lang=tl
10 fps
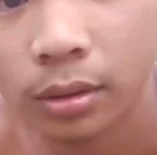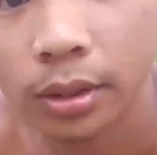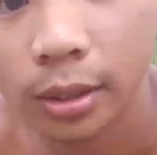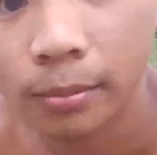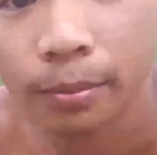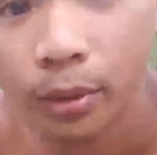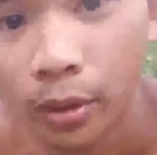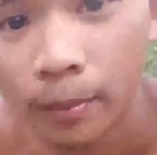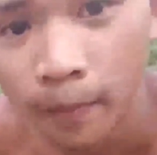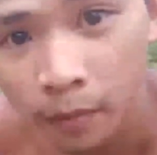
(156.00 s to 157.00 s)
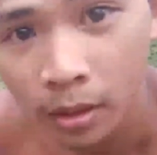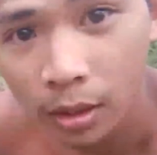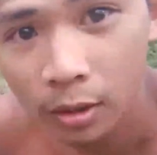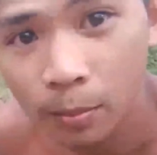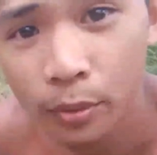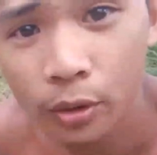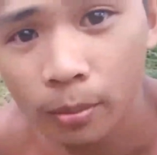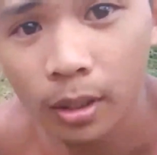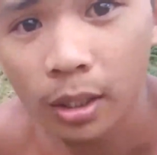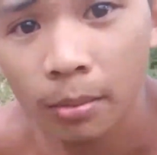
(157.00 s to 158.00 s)
yan po ito po
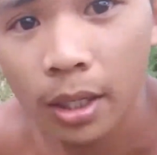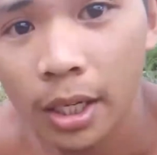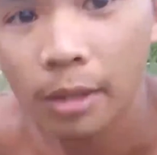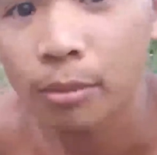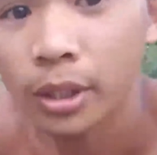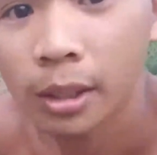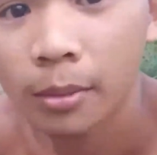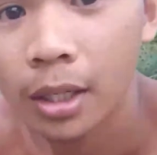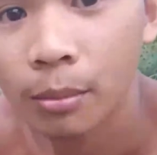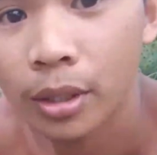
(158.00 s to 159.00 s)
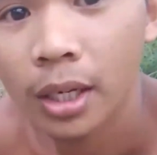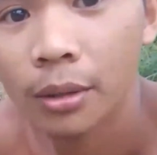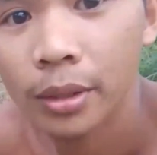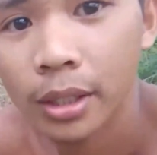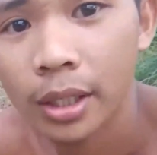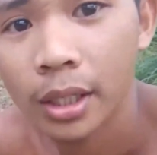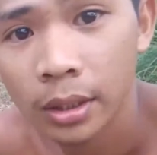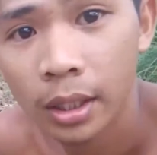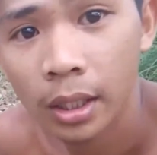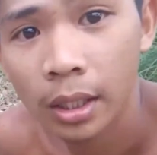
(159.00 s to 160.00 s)
yung mga balahibo ng mga mulawin na,
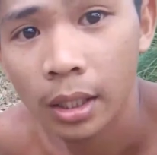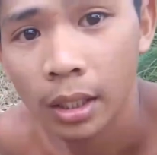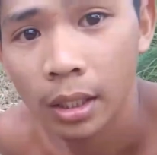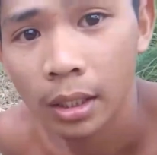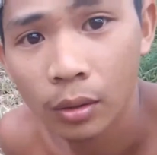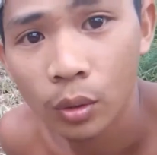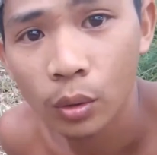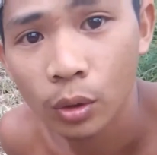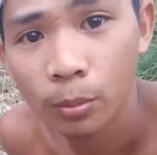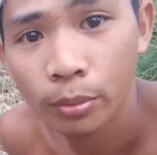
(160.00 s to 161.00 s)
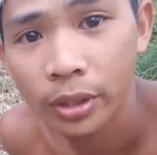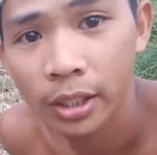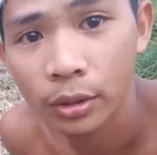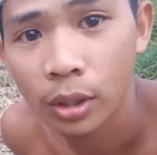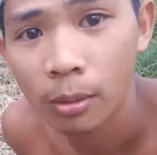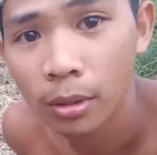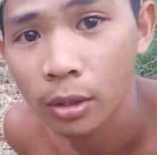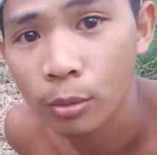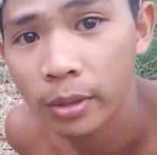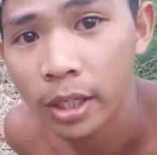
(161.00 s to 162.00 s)
na hulog po dito
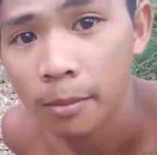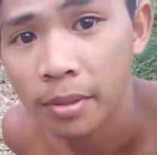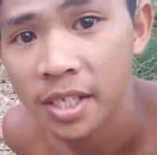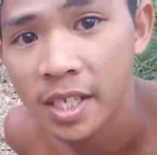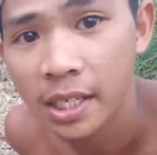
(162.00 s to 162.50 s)
habang lumilipad